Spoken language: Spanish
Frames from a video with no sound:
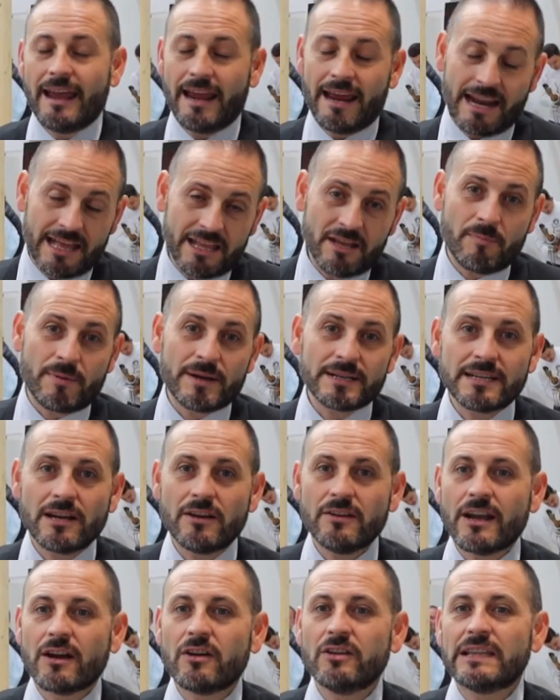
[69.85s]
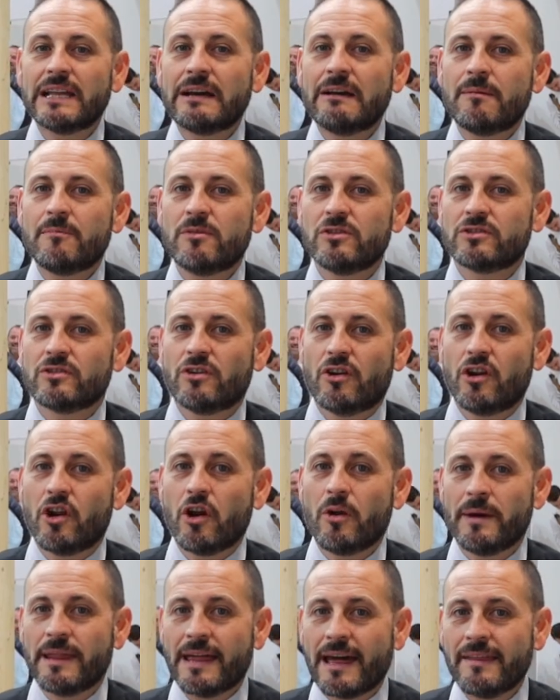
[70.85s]
el año pasado ya contábamos con
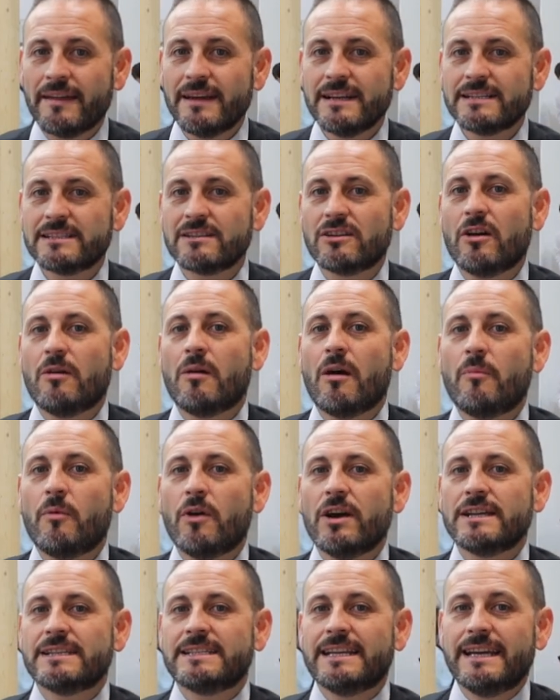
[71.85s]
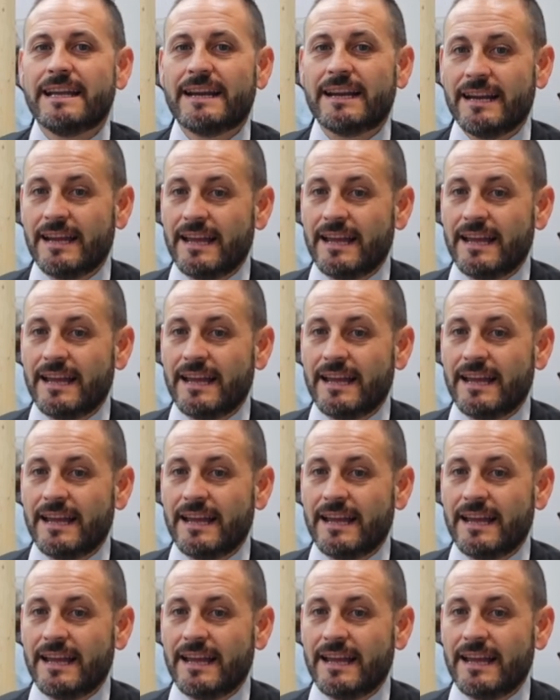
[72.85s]
novedades, como puede ser